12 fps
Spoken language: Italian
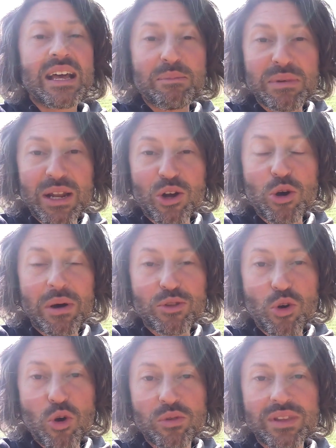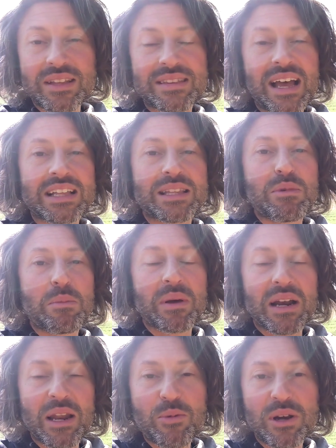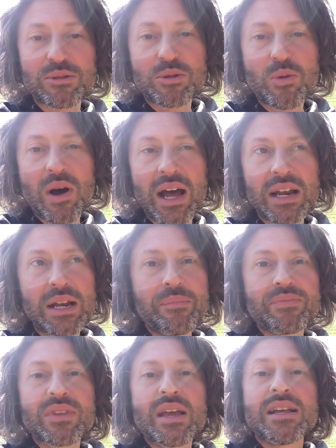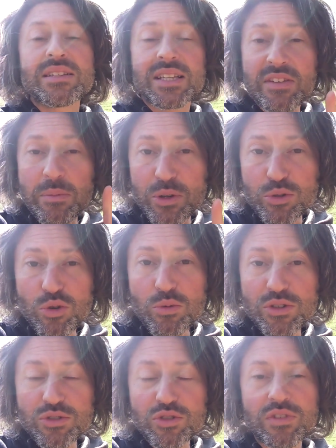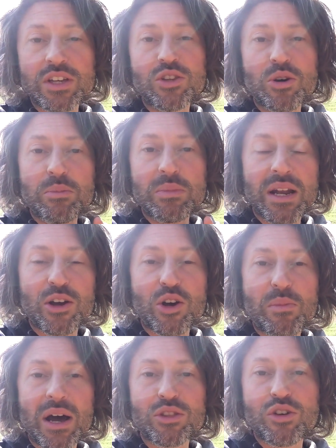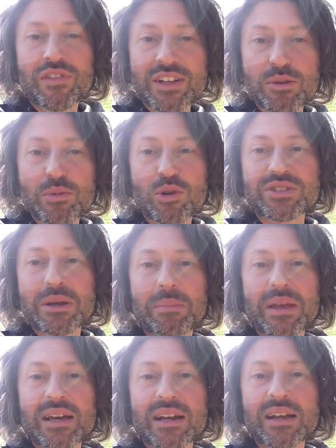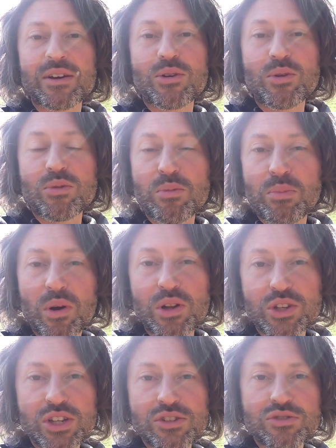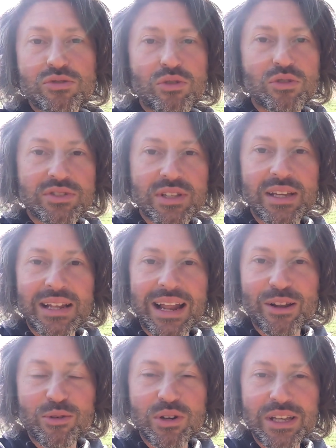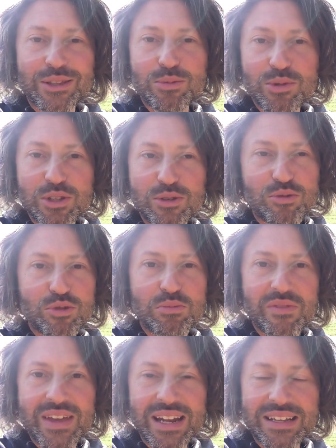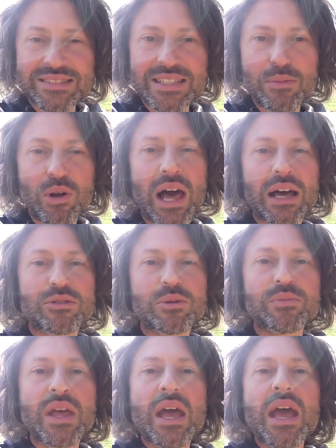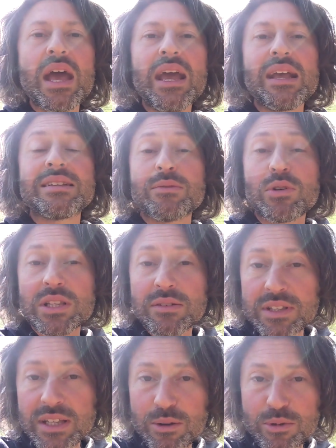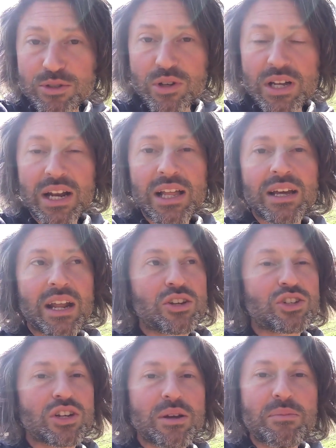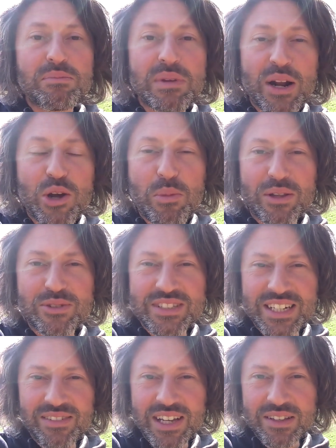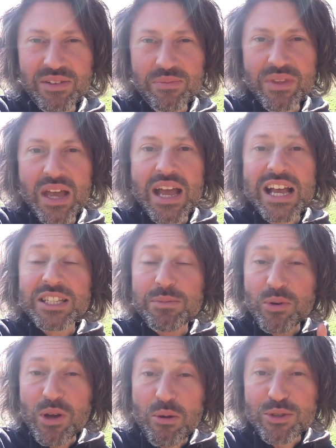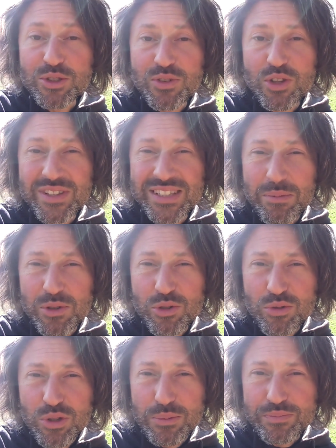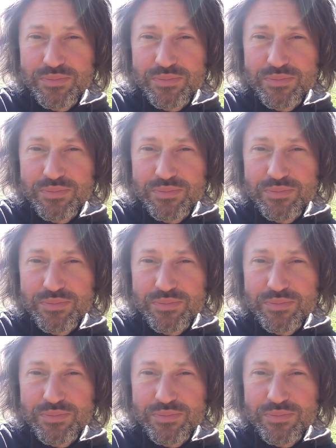mi raccomando contattatemi per le one to one se vi è piaciuto questo video mi raccomando fatemelo sapere con un pollice in su così l'algoritmo di youtube viene stimolato e se volete vedere questo canale crescere mi raccomando iscrivetevi spero che questo video vi sia piaciuto